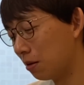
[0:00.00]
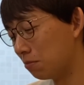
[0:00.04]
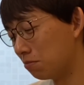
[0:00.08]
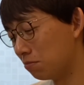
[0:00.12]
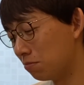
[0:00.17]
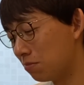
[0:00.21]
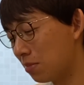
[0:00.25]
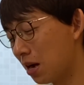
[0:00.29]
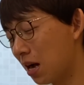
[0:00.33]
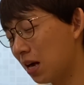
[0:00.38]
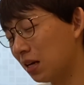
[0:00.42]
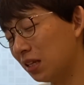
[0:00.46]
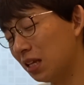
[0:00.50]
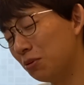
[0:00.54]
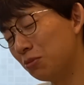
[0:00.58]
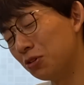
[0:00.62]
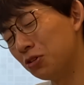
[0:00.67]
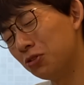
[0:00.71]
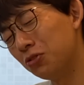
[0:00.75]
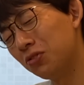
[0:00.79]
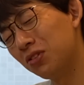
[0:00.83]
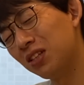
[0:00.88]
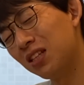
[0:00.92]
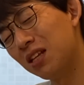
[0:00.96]
でも
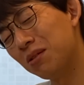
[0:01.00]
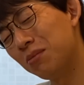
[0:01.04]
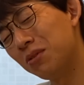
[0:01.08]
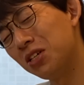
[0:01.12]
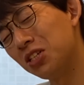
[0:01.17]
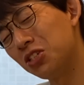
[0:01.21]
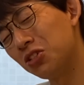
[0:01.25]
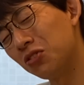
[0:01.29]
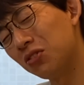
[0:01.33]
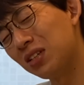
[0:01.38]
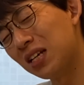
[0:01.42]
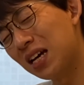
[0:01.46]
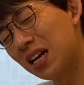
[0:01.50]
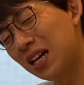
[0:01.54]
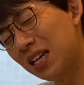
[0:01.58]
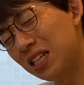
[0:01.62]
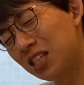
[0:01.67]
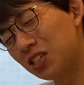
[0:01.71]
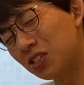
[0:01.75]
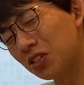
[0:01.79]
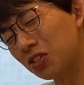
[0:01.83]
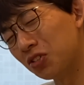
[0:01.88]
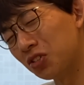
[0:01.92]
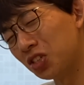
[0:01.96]
言っても一応第
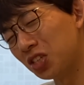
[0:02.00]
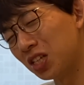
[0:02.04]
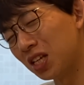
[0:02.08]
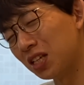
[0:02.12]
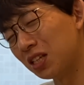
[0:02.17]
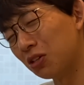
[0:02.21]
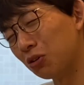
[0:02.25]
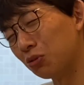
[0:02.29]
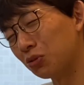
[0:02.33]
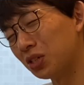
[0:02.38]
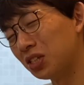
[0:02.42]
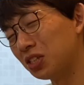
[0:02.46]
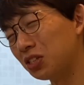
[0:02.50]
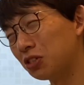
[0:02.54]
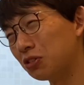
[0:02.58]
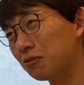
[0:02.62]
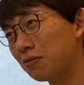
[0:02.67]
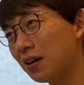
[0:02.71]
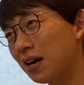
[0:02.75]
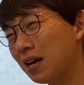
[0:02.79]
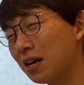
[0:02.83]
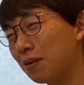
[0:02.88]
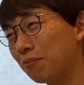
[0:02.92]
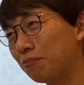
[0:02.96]
1話の時点で興津
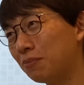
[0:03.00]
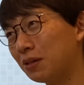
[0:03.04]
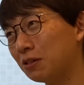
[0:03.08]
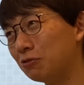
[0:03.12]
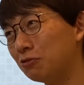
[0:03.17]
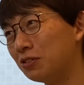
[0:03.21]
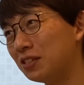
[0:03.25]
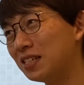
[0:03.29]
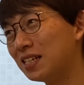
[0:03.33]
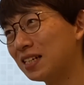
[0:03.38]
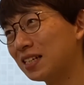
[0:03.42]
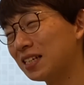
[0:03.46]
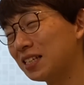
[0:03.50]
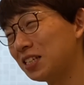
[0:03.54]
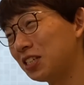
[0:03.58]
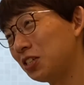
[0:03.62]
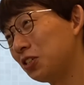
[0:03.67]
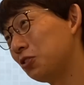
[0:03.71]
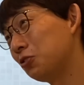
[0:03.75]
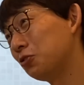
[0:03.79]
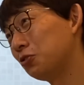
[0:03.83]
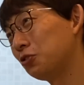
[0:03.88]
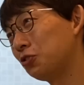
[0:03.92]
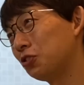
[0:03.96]
はやっぱり売上
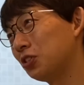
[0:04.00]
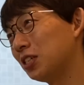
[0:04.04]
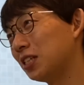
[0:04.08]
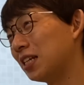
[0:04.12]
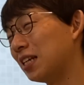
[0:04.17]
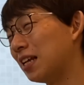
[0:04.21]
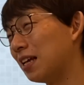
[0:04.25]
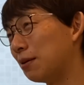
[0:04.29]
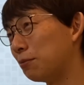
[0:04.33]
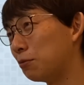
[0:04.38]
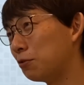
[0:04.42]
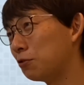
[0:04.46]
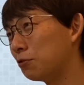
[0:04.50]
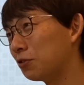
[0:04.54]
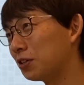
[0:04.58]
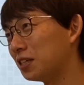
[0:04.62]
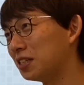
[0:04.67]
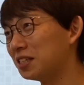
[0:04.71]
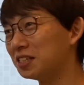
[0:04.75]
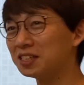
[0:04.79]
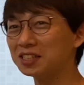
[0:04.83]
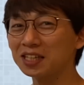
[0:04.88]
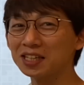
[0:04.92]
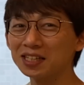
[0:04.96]
至上主義でレビューを
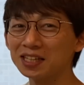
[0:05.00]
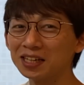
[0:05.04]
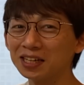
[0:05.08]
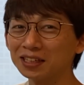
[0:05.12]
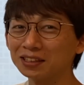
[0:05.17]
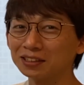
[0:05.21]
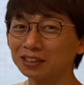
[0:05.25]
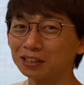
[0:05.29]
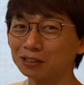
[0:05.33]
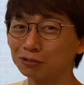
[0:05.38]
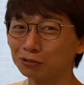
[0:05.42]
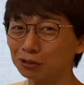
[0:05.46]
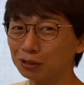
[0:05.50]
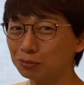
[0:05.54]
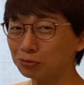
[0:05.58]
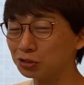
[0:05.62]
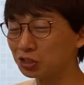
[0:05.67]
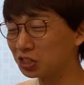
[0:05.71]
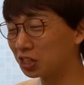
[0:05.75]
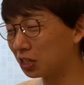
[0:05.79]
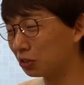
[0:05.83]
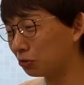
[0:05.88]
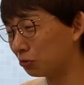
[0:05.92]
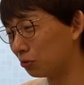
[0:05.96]
気にしていなかったりとかも
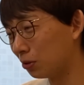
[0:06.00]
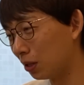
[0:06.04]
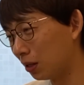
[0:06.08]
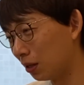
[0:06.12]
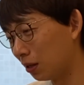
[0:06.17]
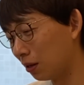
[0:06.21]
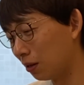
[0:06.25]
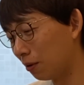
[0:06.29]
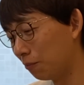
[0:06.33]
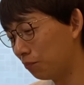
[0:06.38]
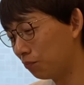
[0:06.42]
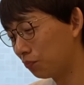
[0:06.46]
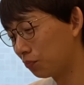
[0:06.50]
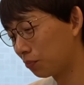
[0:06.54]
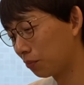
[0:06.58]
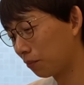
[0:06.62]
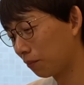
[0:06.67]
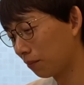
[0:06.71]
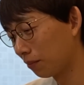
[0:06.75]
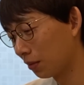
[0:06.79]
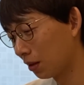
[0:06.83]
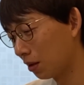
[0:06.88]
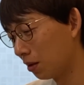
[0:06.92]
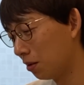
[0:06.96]
したので、
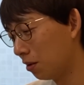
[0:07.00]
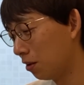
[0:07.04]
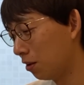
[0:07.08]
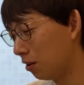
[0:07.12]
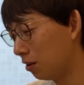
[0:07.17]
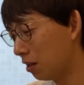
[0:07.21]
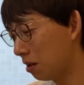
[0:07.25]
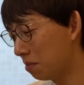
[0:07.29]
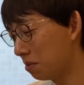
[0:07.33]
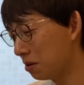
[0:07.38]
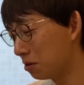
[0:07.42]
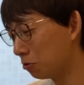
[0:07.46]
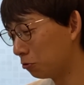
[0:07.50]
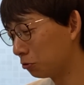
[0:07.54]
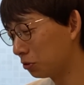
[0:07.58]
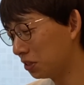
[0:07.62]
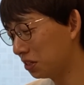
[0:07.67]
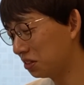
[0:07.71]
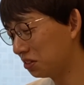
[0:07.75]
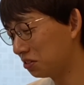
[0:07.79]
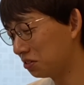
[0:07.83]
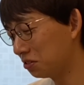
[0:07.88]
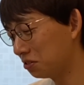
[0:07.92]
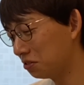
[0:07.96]
やっぱり興
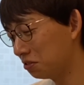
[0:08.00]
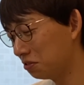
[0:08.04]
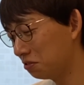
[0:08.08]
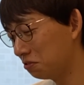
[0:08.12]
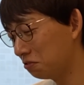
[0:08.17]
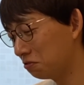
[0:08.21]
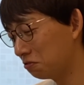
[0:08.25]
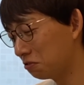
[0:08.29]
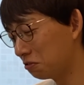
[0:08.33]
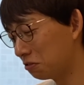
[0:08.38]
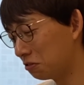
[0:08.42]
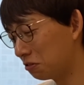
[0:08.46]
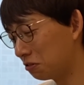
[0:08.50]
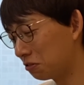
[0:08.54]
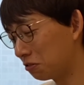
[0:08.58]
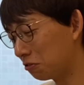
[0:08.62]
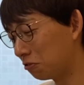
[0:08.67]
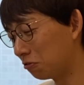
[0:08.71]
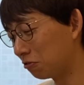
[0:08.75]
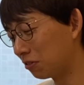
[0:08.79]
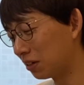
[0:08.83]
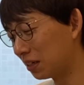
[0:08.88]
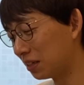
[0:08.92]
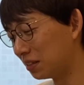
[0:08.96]
津を
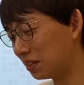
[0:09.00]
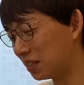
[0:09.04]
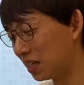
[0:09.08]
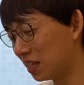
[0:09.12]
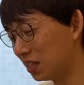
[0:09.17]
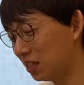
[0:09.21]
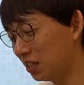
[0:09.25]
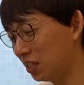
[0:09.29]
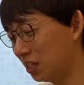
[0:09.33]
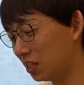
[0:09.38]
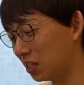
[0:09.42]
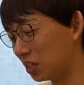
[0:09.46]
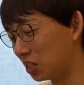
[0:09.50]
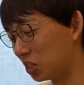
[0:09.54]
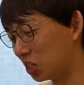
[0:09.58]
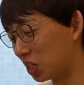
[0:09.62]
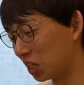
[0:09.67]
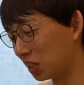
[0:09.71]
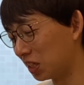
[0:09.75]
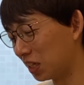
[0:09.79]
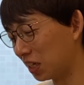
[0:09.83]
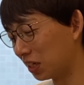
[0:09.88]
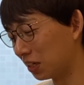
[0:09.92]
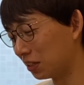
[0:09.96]
ここから善人に仕
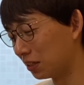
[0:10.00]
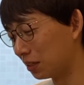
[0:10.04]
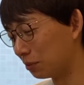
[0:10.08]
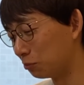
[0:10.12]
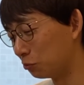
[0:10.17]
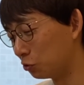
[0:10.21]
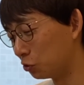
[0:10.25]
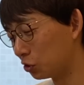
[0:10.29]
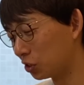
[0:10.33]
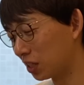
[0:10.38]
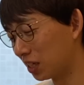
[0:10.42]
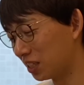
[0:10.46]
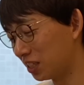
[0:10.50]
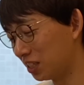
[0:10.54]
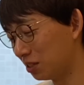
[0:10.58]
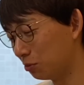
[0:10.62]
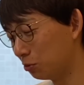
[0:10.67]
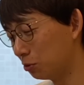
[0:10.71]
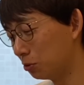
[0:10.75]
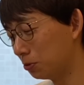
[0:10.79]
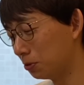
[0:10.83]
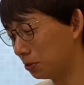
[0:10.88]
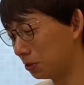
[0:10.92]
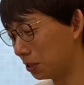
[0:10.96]
立て上げるのは難しい
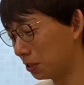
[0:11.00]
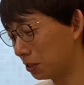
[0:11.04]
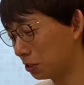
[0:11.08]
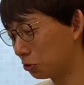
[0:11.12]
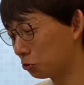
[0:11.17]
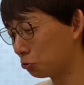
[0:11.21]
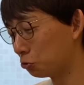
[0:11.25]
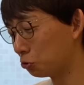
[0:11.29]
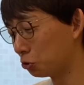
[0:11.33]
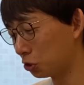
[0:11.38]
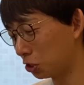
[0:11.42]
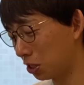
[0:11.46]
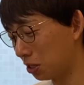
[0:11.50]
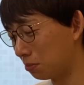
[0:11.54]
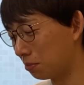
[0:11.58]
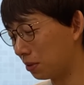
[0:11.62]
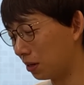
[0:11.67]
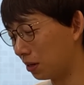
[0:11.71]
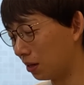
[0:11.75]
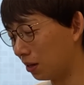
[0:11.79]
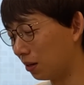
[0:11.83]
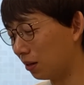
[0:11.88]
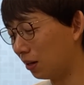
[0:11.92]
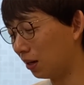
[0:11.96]
部分っていうのは正直
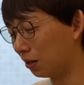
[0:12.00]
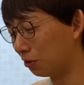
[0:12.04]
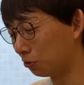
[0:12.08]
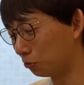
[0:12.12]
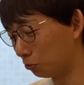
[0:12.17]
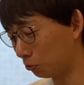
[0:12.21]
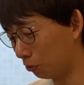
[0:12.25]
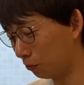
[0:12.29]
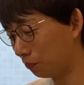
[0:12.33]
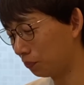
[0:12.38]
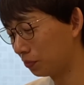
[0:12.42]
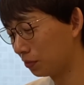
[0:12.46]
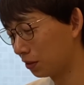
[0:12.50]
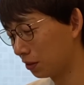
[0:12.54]
あると。